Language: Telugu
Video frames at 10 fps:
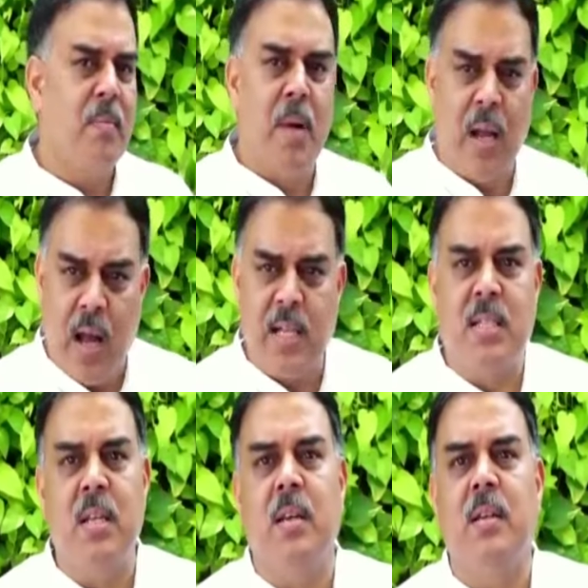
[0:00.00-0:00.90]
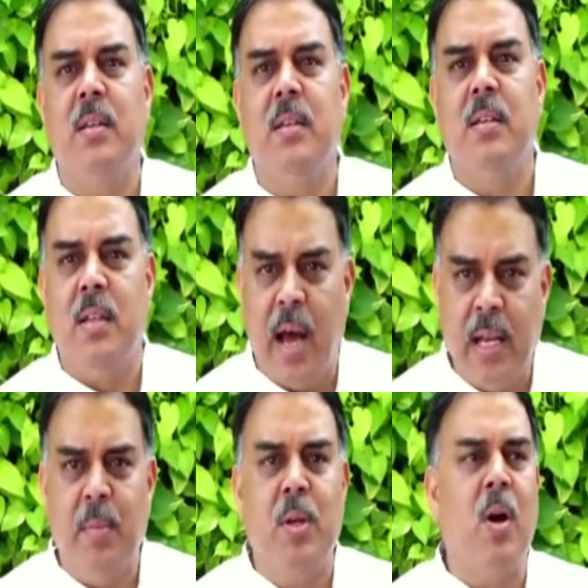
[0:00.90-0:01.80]
మన ఆస్తి
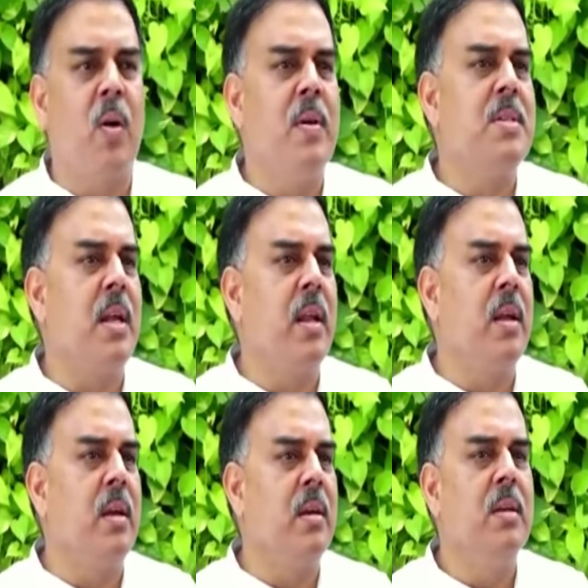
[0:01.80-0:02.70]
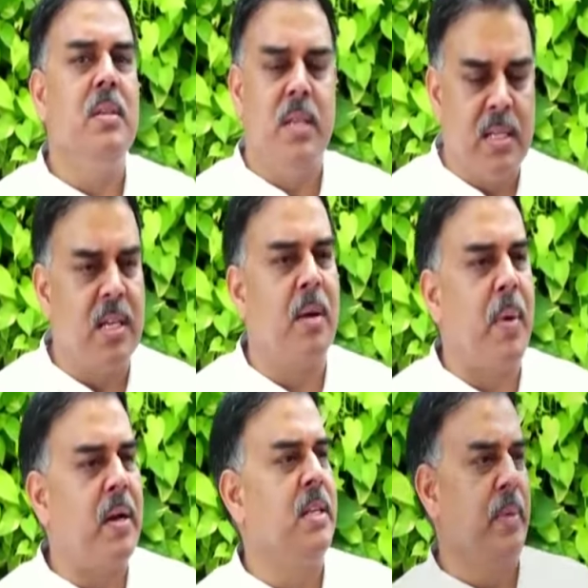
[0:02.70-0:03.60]
దాన్ని మీరు గౌరవించాలని జనసేన
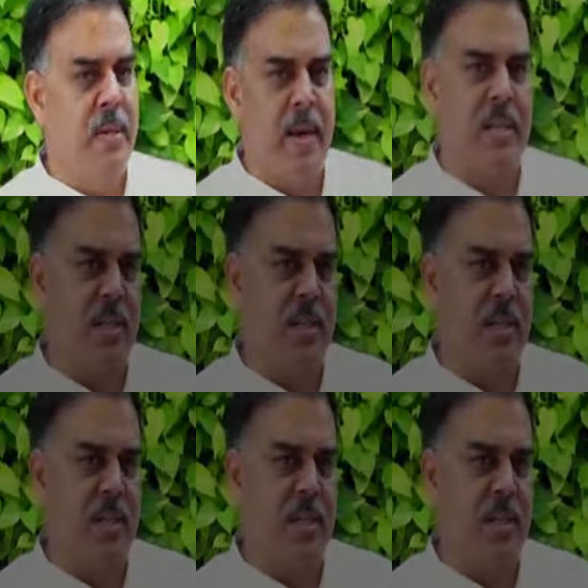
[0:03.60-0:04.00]
పార్టీ నుంచి మేము డిమాండ్